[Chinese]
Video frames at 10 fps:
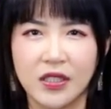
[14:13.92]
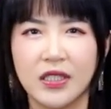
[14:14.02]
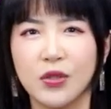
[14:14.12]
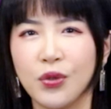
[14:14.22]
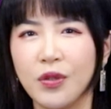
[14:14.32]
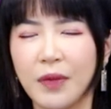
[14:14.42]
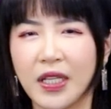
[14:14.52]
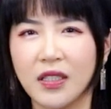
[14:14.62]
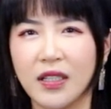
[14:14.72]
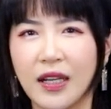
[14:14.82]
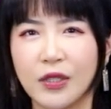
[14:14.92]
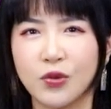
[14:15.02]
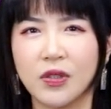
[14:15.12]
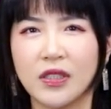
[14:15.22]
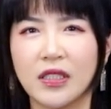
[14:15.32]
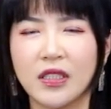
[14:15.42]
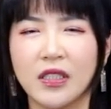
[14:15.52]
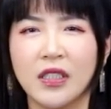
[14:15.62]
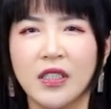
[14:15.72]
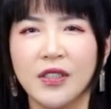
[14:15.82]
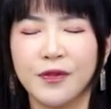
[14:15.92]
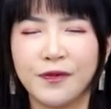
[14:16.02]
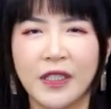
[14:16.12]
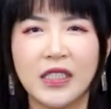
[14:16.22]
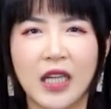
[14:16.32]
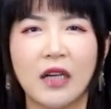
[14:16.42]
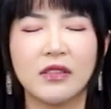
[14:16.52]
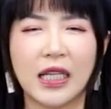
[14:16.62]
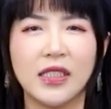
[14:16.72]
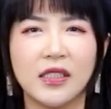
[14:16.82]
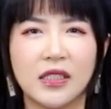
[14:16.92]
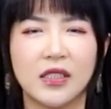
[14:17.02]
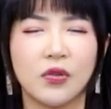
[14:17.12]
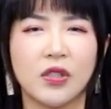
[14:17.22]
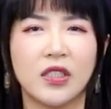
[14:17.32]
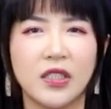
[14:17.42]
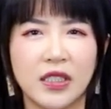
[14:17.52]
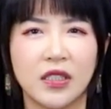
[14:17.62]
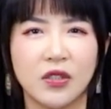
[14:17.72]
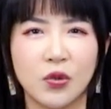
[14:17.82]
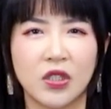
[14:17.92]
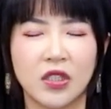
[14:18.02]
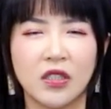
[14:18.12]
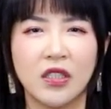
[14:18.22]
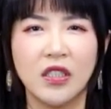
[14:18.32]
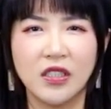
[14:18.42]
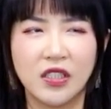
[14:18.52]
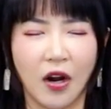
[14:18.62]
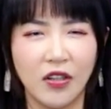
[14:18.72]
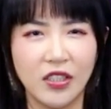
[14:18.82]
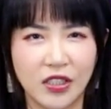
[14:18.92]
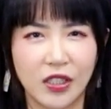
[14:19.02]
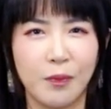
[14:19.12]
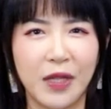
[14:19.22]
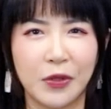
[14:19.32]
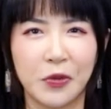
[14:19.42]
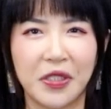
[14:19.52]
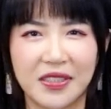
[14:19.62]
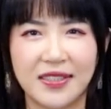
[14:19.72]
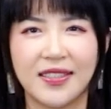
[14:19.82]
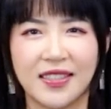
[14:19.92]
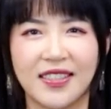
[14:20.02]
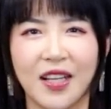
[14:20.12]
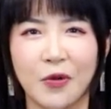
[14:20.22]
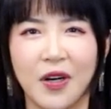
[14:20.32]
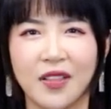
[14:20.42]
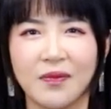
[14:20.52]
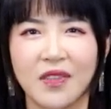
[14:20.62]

其实，对于每个人来说，一个非常难以接受的事情就是诚实的面对自己的现况。